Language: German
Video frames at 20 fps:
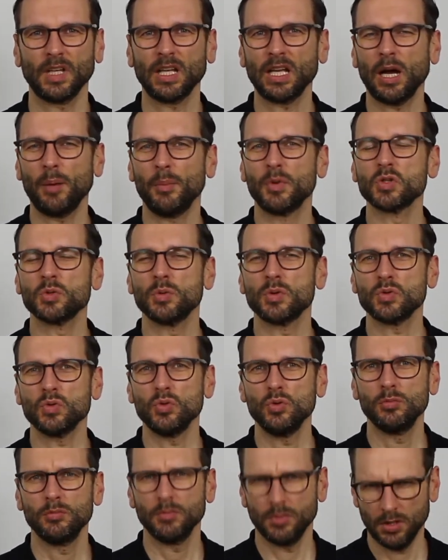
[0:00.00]
kann man sowas
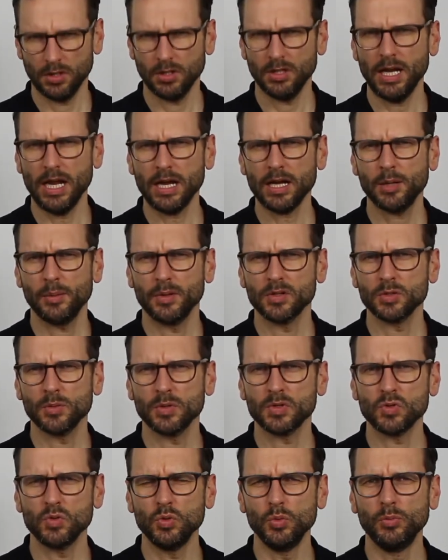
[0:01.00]
üben? Klar kann man
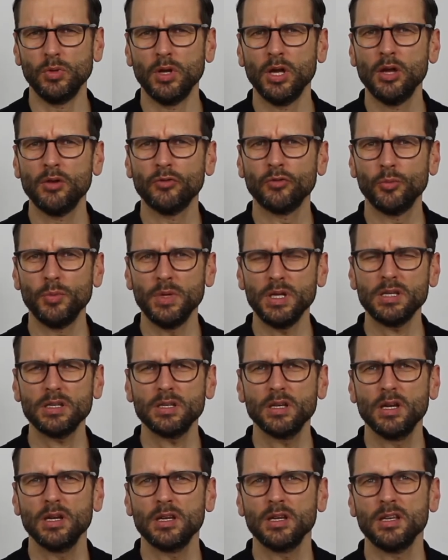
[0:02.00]
sowas üben. Für mich
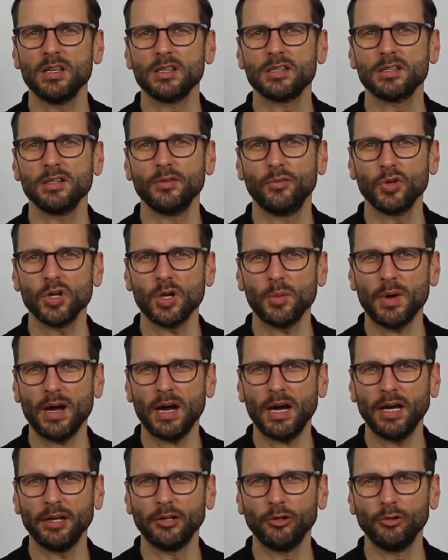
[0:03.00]
ist eine
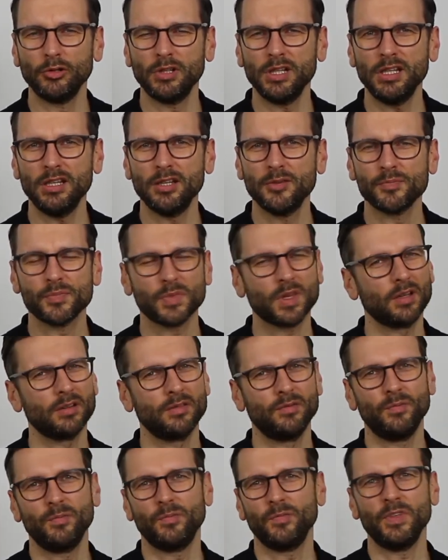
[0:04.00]
wunderbare Analogie
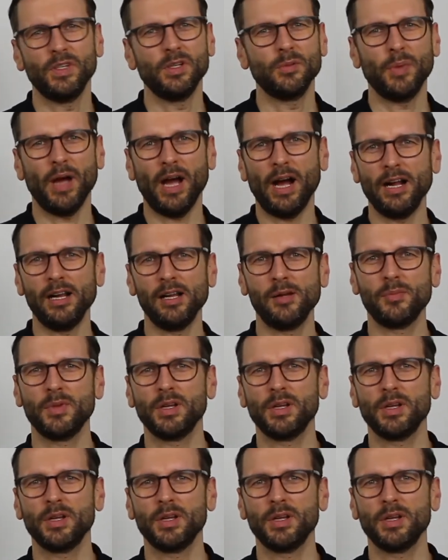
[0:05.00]
wie bei allem